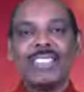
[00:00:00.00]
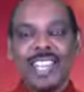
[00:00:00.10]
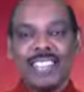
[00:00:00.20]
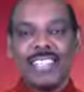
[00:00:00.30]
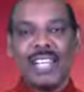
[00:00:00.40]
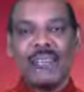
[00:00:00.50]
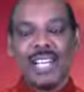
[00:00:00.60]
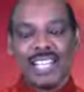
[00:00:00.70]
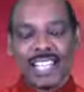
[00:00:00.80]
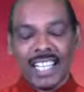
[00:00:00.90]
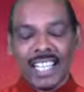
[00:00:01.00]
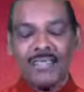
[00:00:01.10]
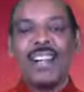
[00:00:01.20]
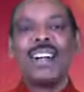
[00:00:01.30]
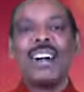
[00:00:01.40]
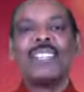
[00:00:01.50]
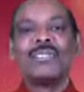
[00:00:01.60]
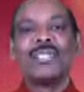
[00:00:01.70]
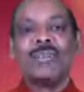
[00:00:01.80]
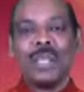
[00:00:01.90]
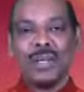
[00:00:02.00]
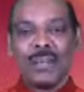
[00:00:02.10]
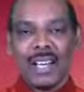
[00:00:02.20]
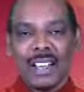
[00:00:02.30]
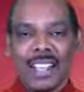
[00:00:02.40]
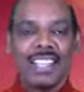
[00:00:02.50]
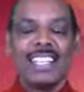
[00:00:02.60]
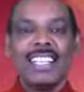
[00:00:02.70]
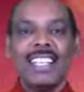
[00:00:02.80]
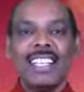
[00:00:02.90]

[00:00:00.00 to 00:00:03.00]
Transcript: வயதிலே உங்களை நிறைவாக ஆசீர்வதிப்பாராக